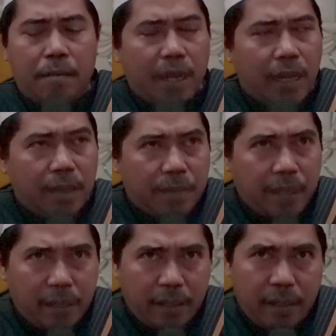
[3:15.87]
malam
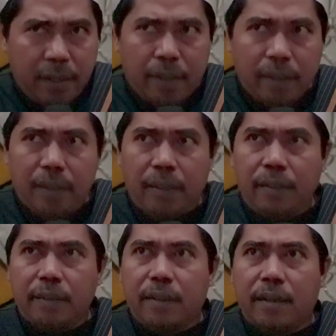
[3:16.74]
hari
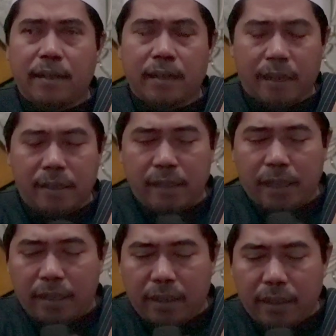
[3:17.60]
ini
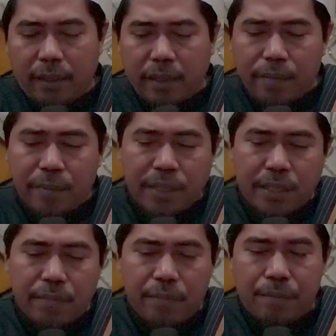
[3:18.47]
kajian kita
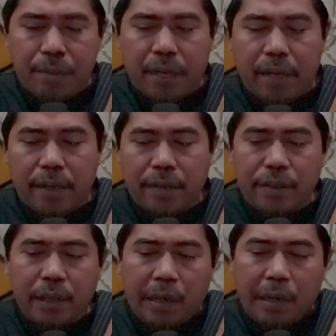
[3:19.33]
masih
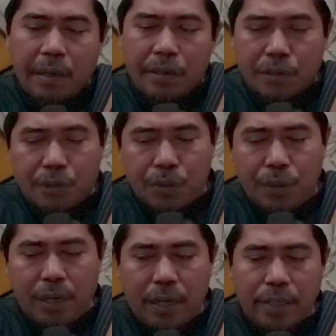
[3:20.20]
membahas
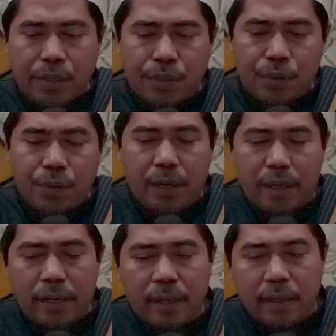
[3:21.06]

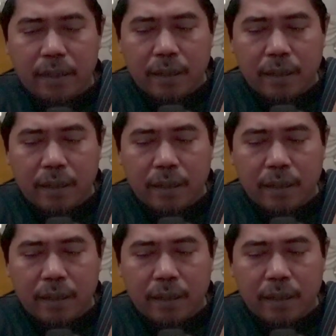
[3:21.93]
sunnah-sunnah